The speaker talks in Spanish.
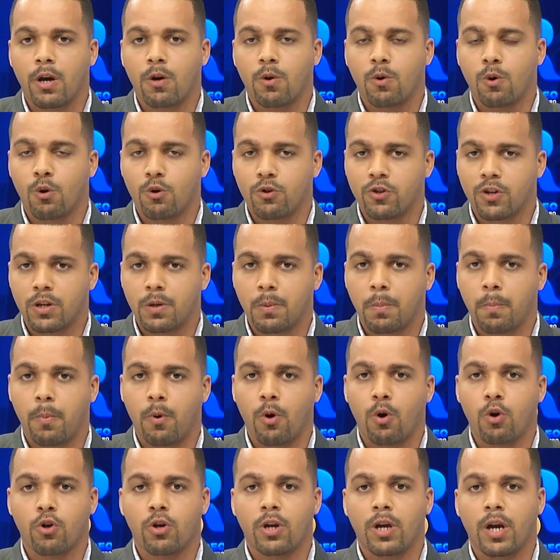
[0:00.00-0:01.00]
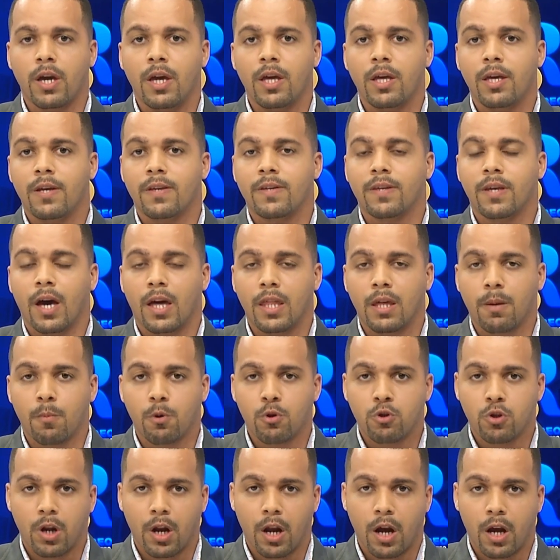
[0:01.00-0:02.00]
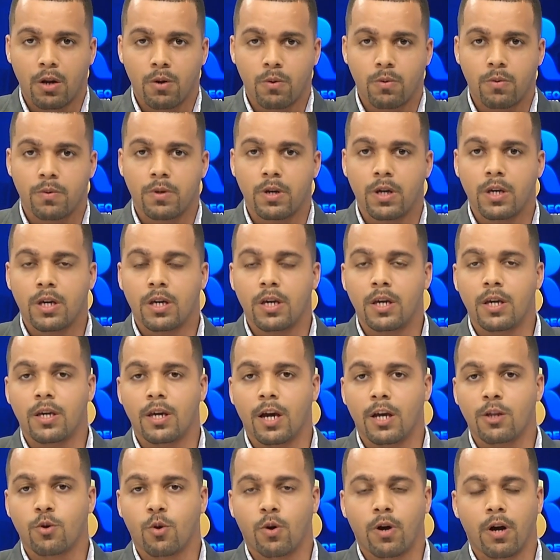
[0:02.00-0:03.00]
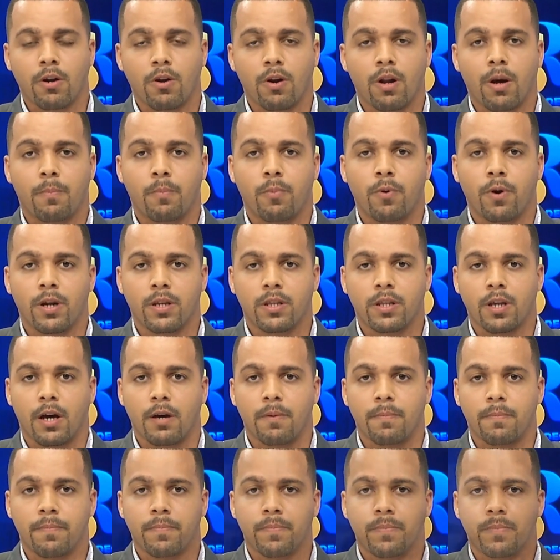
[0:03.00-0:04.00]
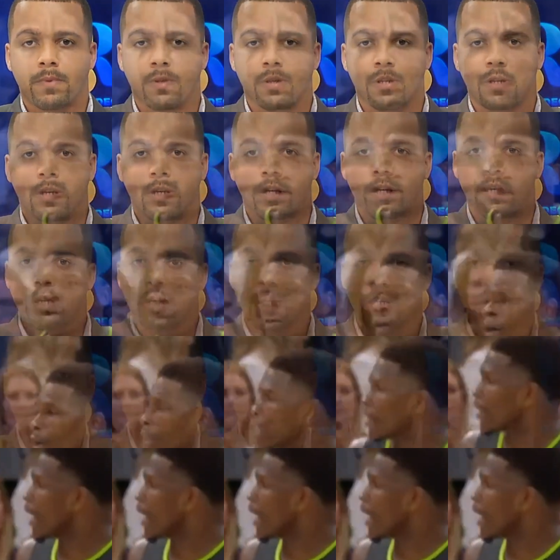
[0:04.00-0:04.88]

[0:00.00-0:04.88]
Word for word: cosas, porque ya demostraron y ya tocaron la puerta y le